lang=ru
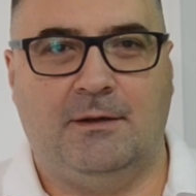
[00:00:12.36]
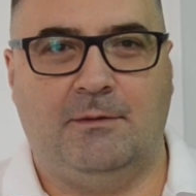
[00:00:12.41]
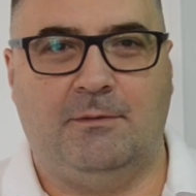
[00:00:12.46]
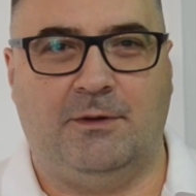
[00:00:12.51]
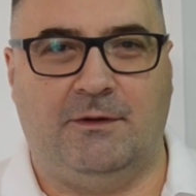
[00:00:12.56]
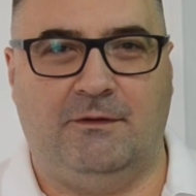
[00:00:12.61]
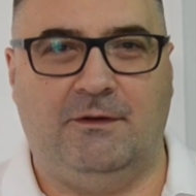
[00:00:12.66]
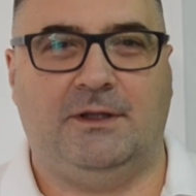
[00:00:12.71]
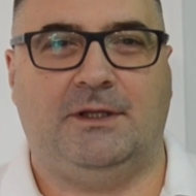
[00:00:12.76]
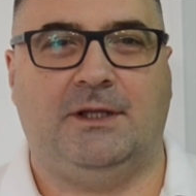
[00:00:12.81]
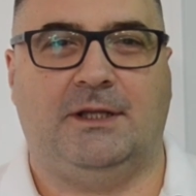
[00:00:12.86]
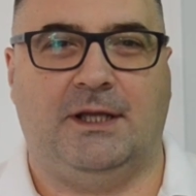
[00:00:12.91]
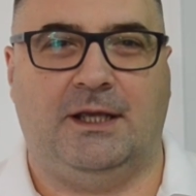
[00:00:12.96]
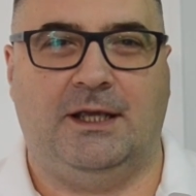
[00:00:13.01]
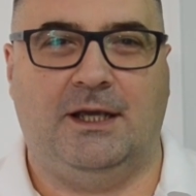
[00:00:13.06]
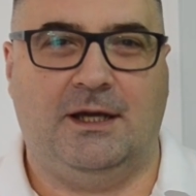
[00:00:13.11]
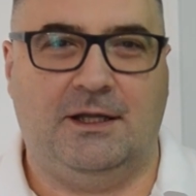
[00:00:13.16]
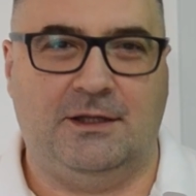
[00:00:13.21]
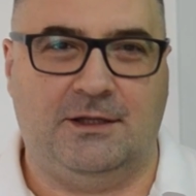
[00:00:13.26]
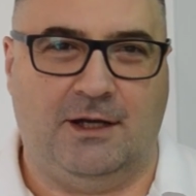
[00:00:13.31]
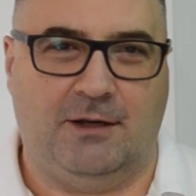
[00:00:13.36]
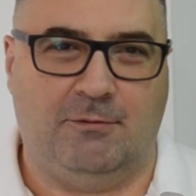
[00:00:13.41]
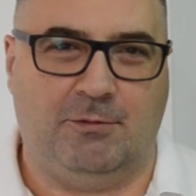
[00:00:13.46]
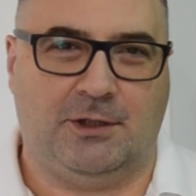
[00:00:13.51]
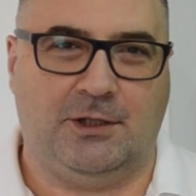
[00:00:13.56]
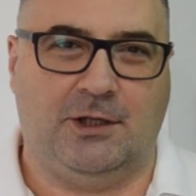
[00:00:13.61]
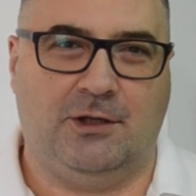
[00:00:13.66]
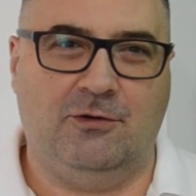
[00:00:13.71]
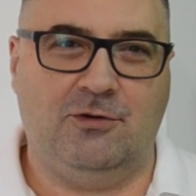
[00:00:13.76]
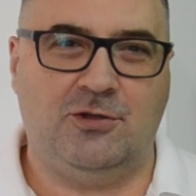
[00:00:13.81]
Привет, это я, Андрей
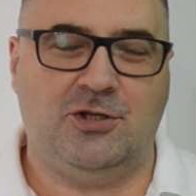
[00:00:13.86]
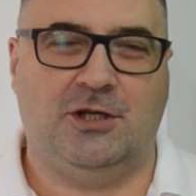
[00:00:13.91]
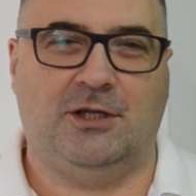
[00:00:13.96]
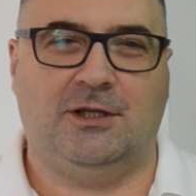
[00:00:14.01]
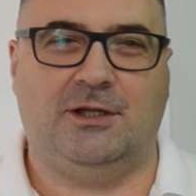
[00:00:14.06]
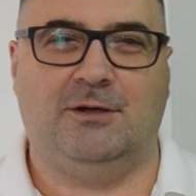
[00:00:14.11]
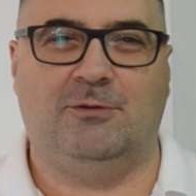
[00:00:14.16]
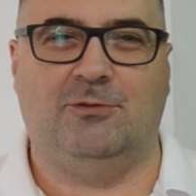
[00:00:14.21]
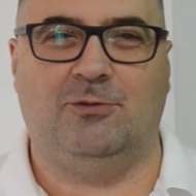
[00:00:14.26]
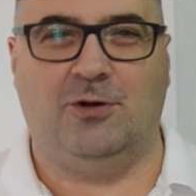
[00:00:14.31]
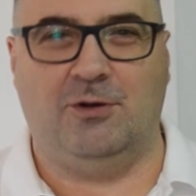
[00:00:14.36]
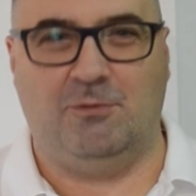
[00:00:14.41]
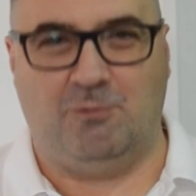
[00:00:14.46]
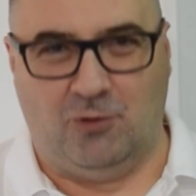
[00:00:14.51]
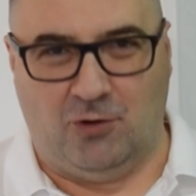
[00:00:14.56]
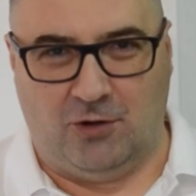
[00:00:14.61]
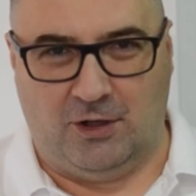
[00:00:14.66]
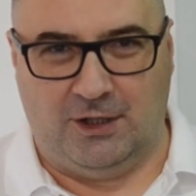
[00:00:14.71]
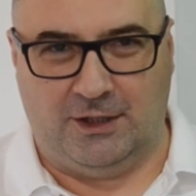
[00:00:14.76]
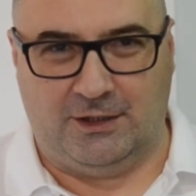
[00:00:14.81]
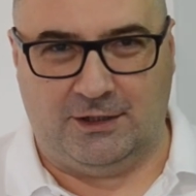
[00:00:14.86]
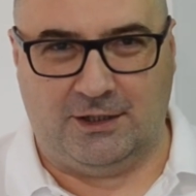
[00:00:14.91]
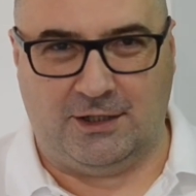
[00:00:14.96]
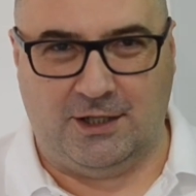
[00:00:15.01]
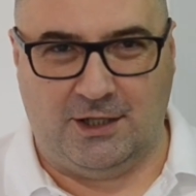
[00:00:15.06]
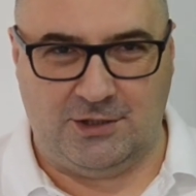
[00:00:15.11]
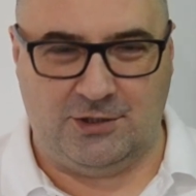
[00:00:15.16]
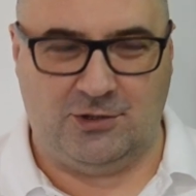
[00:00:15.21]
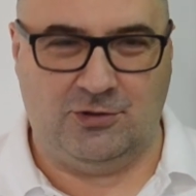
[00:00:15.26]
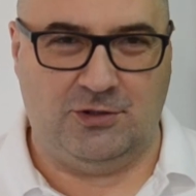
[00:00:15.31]
Богданович, это мой погляд.
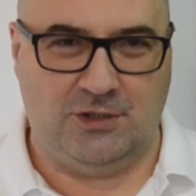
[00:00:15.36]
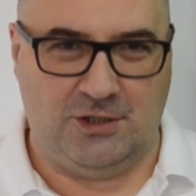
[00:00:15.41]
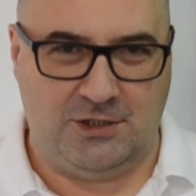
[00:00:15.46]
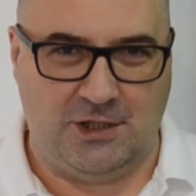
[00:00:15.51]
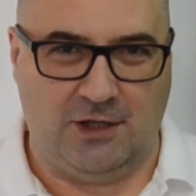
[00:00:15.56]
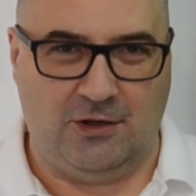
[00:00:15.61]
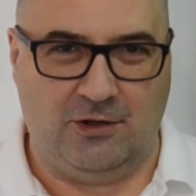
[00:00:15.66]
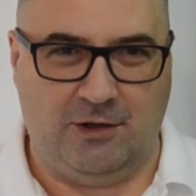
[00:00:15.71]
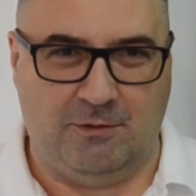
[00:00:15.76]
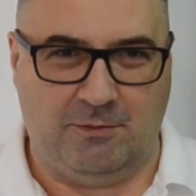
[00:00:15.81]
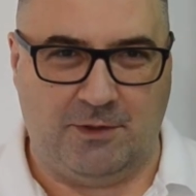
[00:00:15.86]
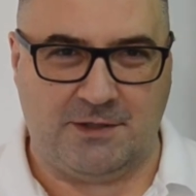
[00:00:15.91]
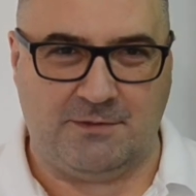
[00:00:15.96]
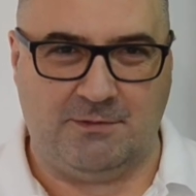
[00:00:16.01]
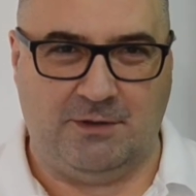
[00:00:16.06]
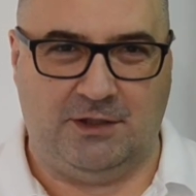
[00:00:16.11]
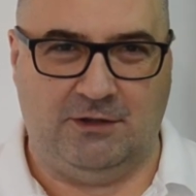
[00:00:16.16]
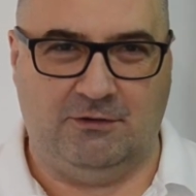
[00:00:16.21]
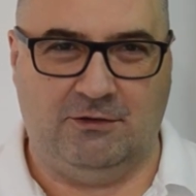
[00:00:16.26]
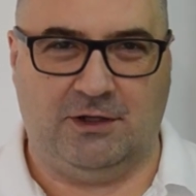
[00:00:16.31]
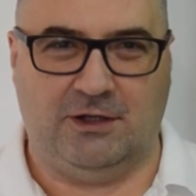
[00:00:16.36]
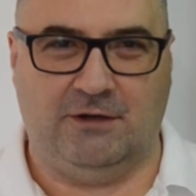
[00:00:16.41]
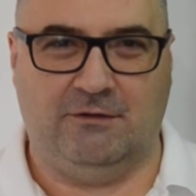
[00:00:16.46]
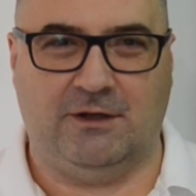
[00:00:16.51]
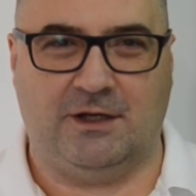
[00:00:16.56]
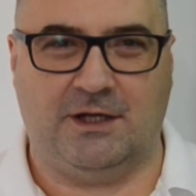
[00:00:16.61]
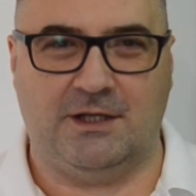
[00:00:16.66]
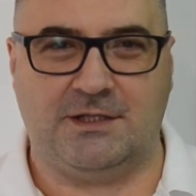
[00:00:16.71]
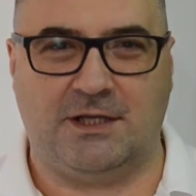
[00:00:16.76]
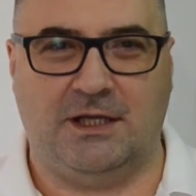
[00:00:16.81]
Каждую неделю я просматриваю
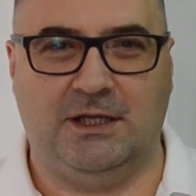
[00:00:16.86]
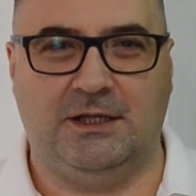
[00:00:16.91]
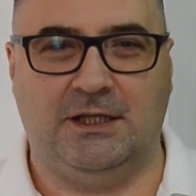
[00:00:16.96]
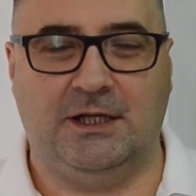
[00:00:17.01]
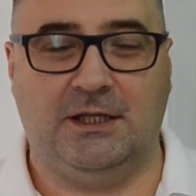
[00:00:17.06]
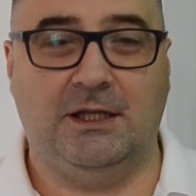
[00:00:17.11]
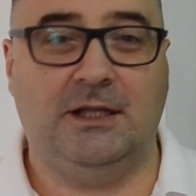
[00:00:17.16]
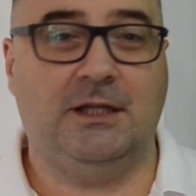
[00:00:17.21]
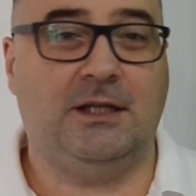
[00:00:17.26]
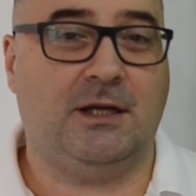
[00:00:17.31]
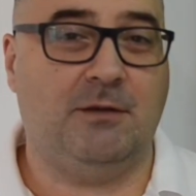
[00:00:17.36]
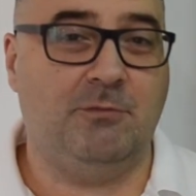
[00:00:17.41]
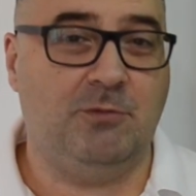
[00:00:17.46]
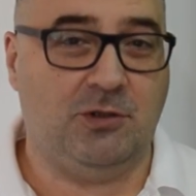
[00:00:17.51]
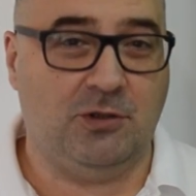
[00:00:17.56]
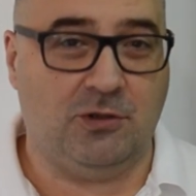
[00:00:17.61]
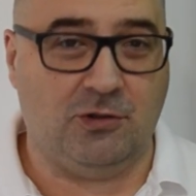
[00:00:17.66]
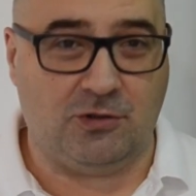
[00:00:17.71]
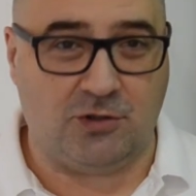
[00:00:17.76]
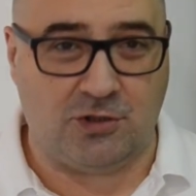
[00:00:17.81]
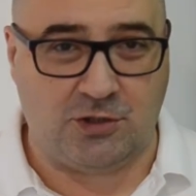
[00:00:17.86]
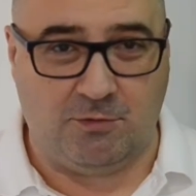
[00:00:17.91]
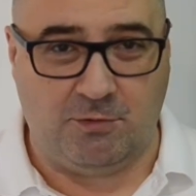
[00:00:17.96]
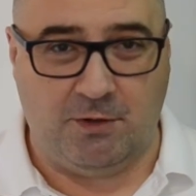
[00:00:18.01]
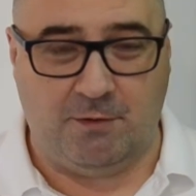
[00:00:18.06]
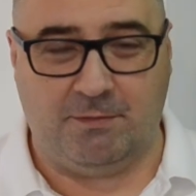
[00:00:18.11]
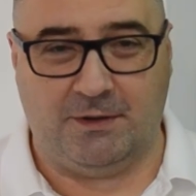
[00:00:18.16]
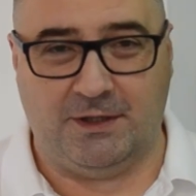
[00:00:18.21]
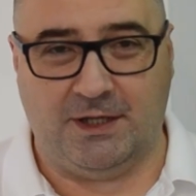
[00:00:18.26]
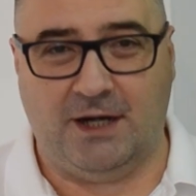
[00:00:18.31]
кровоградский интернет и комментирую то, что
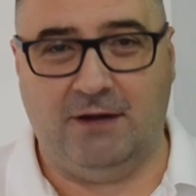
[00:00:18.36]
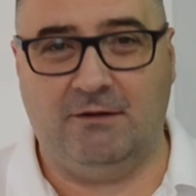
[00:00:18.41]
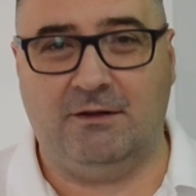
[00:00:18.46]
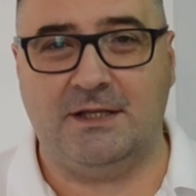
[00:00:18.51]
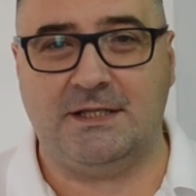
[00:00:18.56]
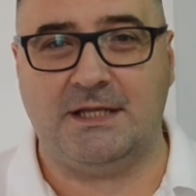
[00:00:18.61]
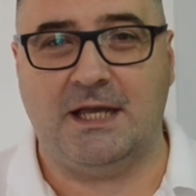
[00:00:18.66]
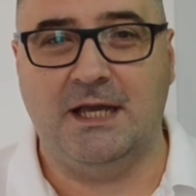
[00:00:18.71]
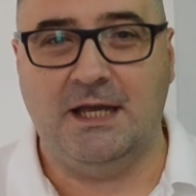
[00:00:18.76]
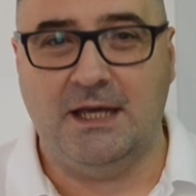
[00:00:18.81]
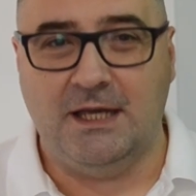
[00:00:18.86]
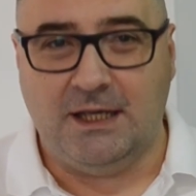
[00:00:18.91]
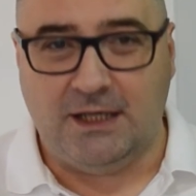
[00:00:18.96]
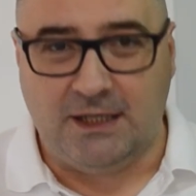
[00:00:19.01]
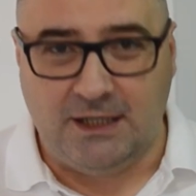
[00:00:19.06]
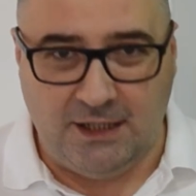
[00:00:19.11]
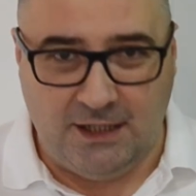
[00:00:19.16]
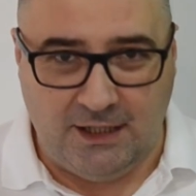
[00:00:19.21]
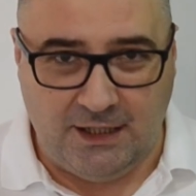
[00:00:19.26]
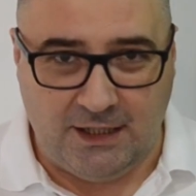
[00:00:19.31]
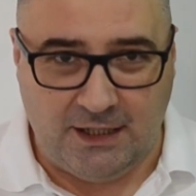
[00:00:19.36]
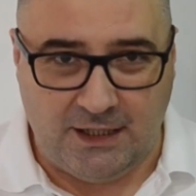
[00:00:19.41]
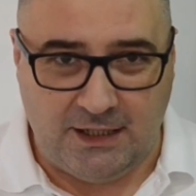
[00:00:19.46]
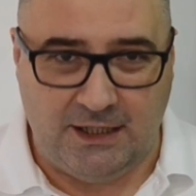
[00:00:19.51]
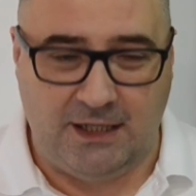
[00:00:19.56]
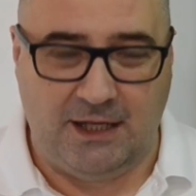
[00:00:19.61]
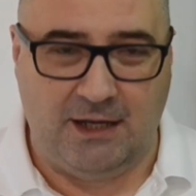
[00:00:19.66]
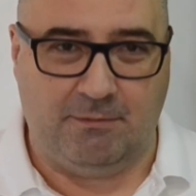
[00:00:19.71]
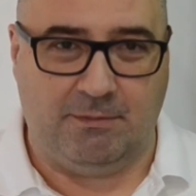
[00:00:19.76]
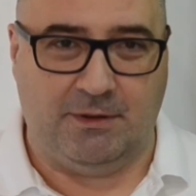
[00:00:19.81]
мне понравилось или
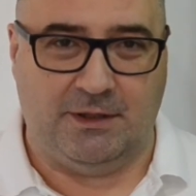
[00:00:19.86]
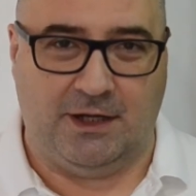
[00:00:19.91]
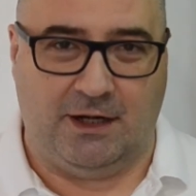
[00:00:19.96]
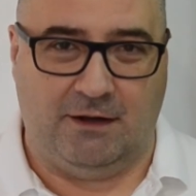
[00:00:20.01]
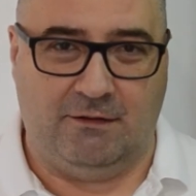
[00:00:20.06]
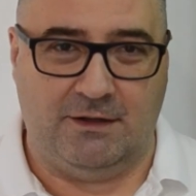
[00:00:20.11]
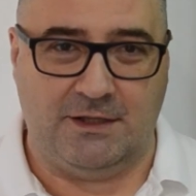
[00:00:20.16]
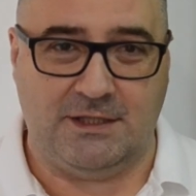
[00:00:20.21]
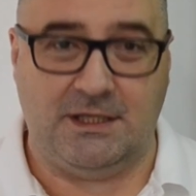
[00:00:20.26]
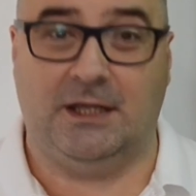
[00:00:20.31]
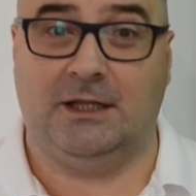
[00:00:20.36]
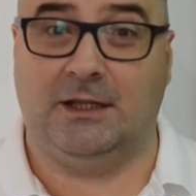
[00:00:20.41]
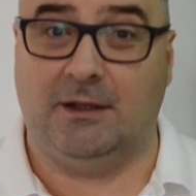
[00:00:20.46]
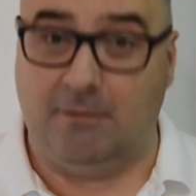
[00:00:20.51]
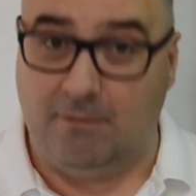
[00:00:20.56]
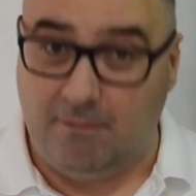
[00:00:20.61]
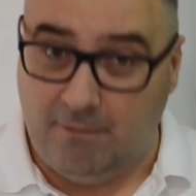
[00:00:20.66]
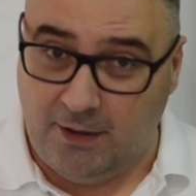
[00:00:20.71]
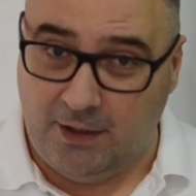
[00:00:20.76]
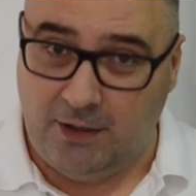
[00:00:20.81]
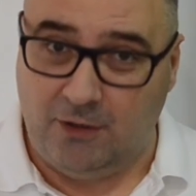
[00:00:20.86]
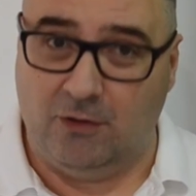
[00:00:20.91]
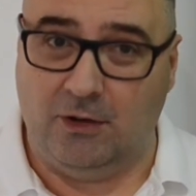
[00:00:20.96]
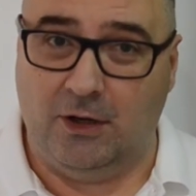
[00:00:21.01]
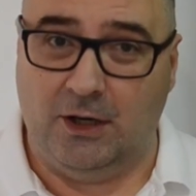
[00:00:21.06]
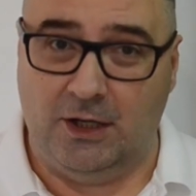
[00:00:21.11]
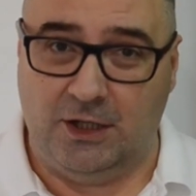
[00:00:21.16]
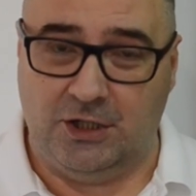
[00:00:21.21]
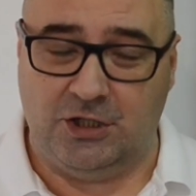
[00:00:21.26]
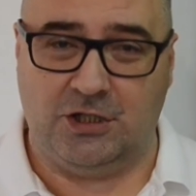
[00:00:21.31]
не понравилось. Это мое
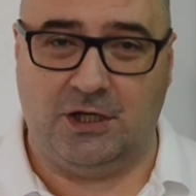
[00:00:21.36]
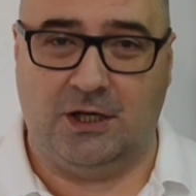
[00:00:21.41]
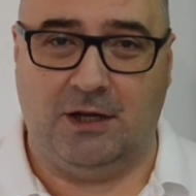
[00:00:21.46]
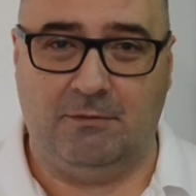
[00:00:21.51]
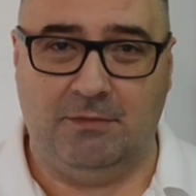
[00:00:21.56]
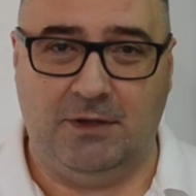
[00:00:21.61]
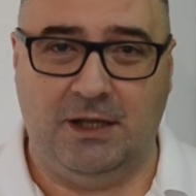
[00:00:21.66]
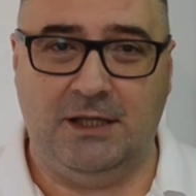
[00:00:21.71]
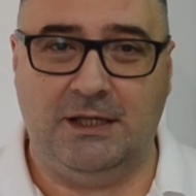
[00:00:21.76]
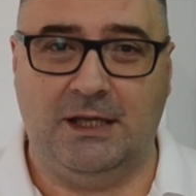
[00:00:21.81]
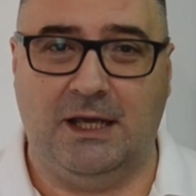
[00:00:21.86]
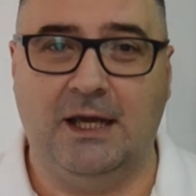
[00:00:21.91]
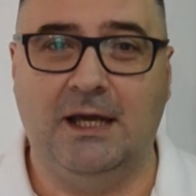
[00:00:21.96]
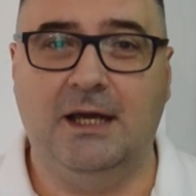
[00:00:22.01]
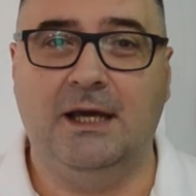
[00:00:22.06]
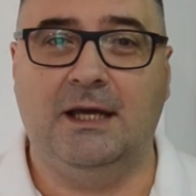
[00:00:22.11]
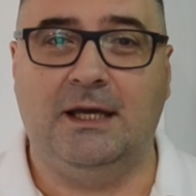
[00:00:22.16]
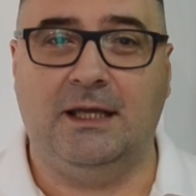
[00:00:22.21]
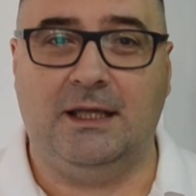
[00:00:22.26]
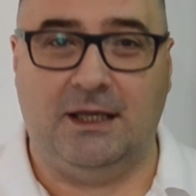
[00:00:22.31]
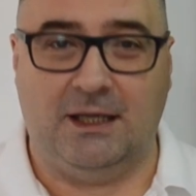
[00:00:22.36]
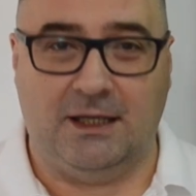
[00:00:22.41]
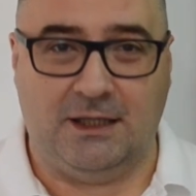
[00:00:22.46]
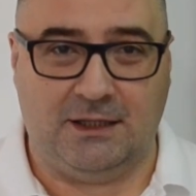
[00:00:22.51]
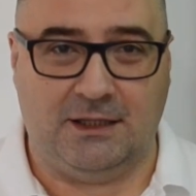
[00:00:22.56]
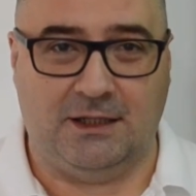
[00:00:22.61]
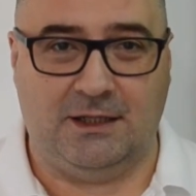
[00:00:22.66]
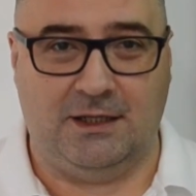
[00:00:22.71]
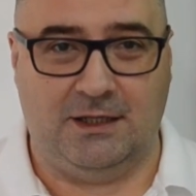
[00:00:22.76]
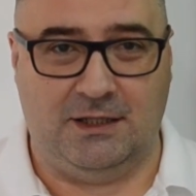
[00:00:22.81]
личное мнение, и это